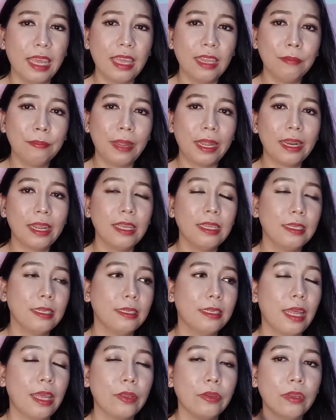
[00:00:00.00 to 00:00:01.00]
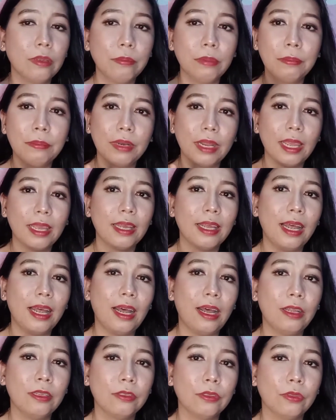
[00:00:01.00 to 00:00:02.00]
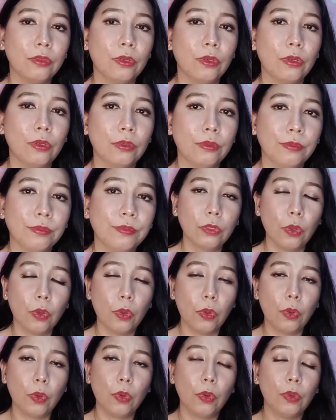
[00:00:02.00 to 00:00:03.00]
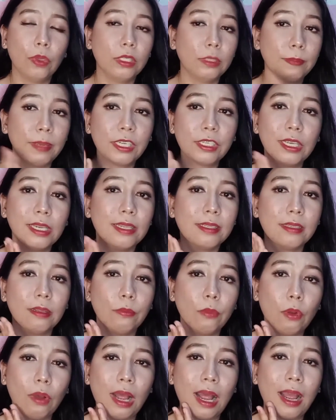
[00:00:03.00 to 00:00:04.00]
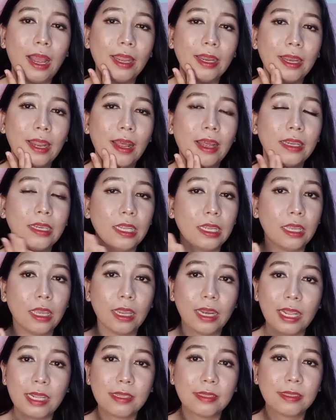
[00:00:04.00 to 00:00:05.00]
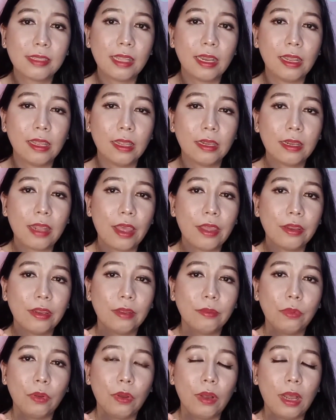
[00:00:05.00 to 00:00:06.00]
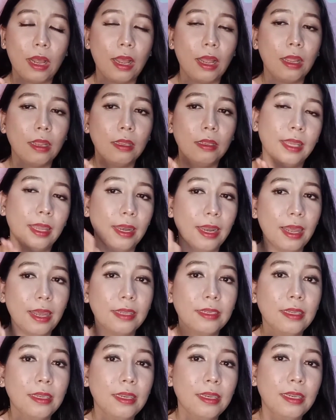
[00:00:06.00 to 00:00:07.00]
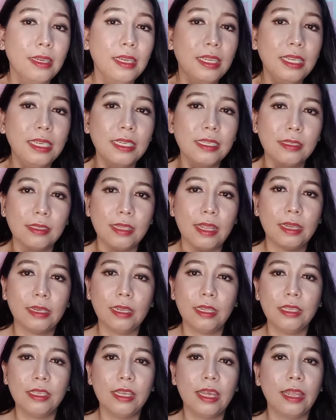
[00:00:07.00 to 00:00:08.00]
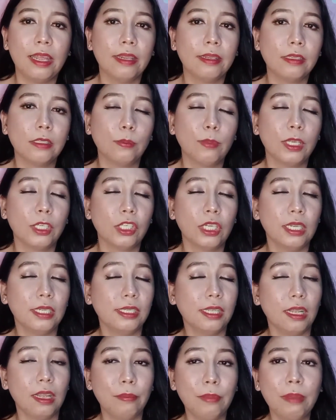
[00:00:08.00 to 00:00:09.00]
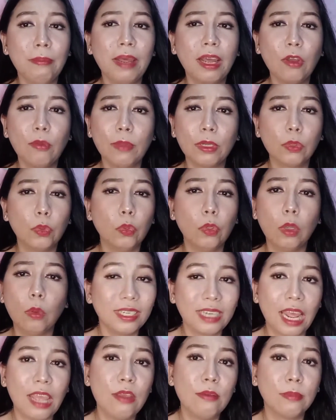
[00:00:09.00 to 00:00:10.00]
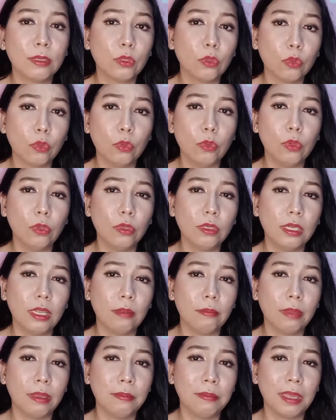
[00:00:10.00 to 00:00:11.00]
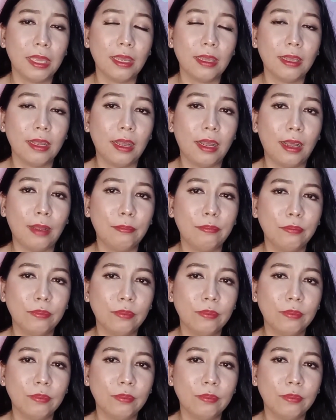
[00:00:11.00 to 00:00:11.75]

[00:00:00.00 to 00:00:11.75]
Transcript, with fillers: And para hindi tayo nagbe-breakout, no? So, especially sa mukha, kailangan nagki-cleanse talaga tayo ng mukha. Kailangan nililinis natin yan, especially sa gabi. Bago matulog, huwag tayong matutulog ng may makeup.